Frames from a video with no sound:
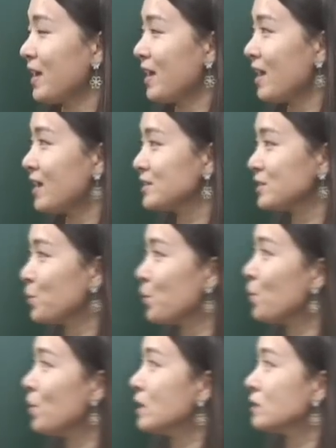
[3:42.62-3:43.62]
이렇게
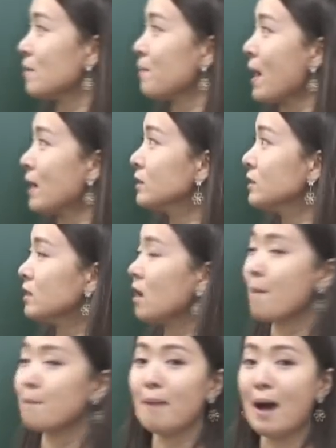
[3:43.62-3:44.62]
하시고, 자, 방금
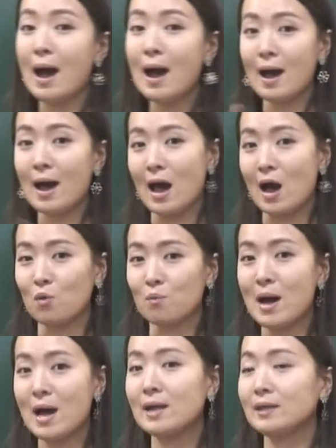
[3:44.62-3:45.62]
마,
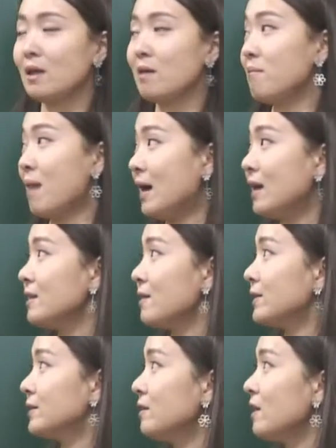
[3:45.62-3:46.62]
하오마 할 때 마가
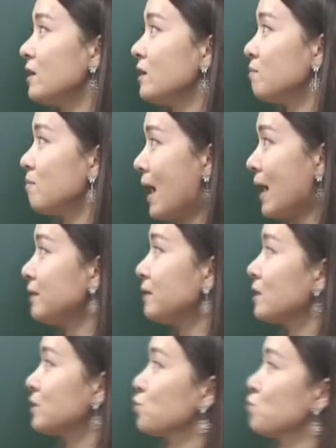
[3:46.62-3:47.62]
나왔는데, 이 마에
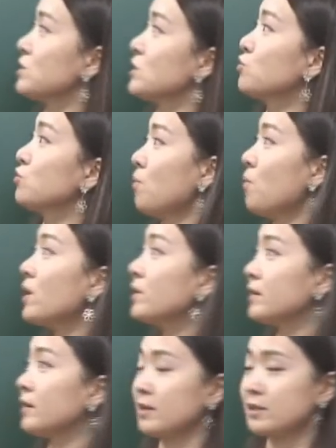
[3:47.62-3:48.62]
대해서 좀 짚고
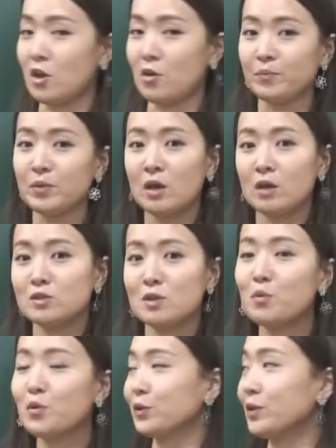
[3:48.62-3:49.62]
넘어가야 될 게 있어요.
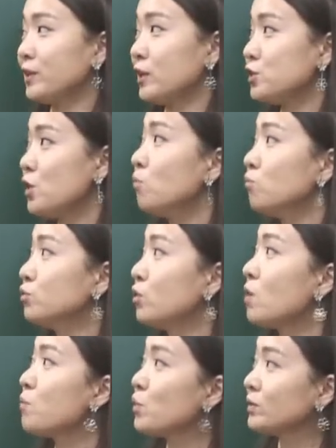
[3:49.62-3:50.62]
제목이 어떻게 돼 있죠?
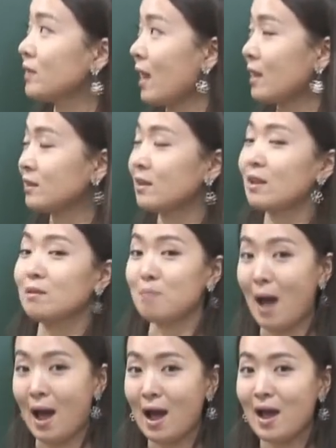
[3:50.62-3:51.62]
물어볼 땐
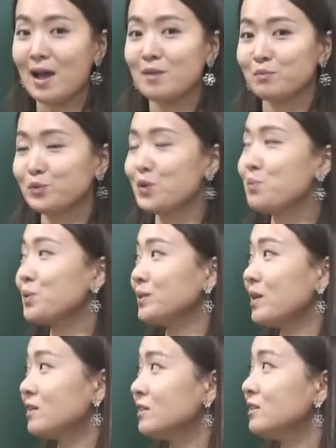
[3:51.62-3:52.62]
마.
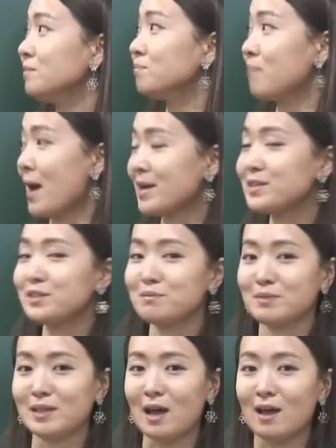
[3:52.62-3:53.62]
물어볼 때는 말을
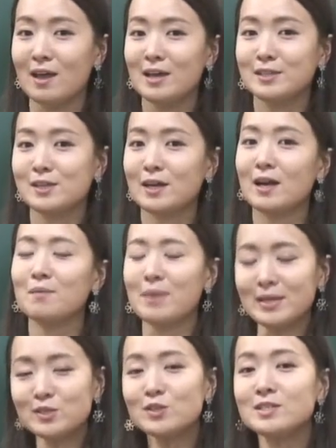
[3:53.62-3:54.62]
씁니다. 제가
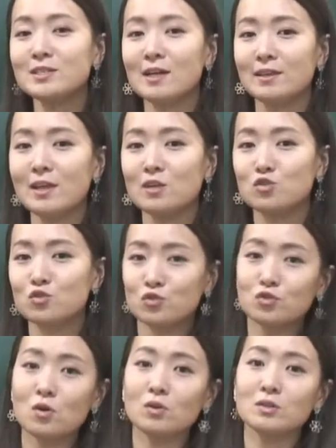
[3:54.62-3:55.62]
맨 첫 시간에
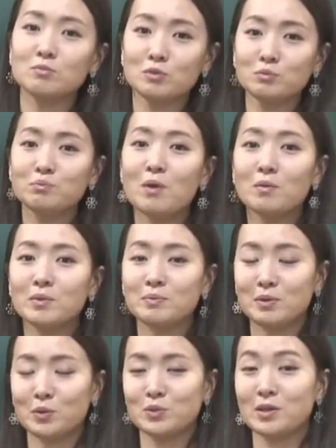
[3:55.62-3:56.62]
중국어는 문법이
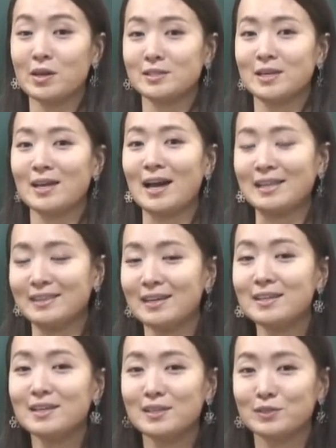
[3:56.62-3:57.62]
비교적 굉장히
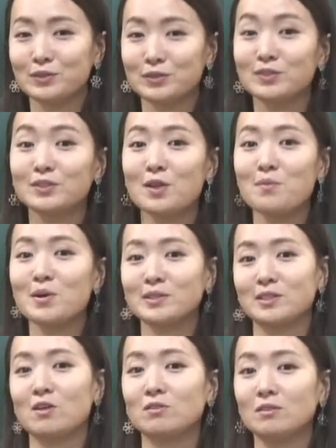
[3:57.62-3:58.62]
간단하다고
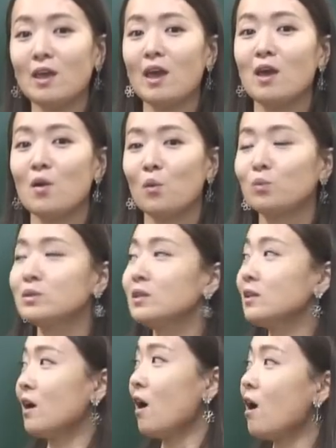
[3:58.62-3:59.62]
설명을 드렸는데,
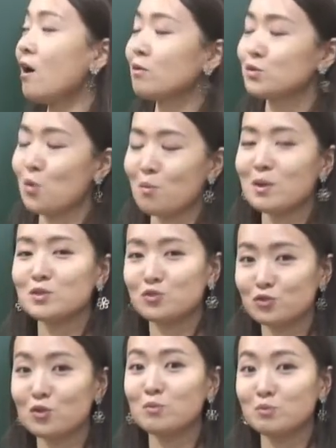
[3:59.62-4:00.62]
오늘 정말
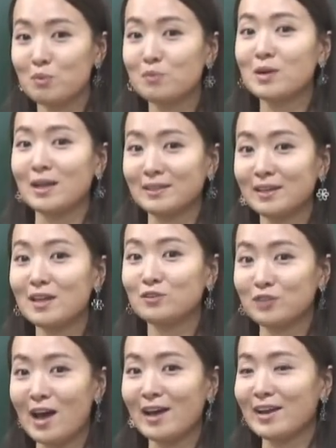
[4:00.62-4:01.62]
중국어 문법은
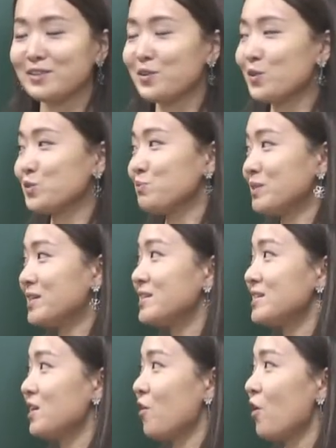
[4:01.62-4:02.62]
간단하구나 라는 걸 좀
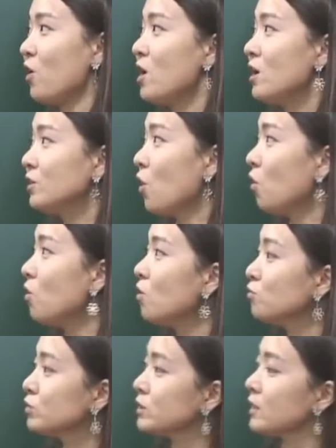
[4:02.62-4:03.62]
느끼실 거예요.
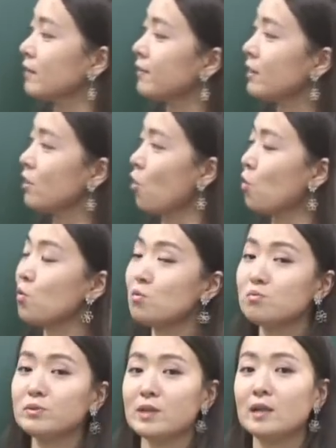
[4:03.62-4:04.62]
영어, 우리 옛날에 영어
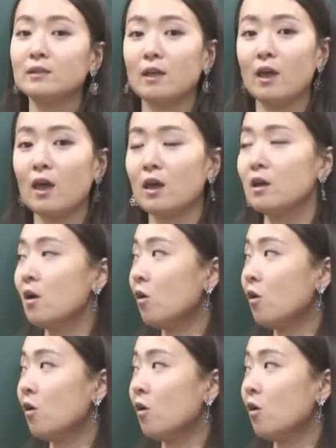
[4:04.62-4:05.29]
공부를 할 때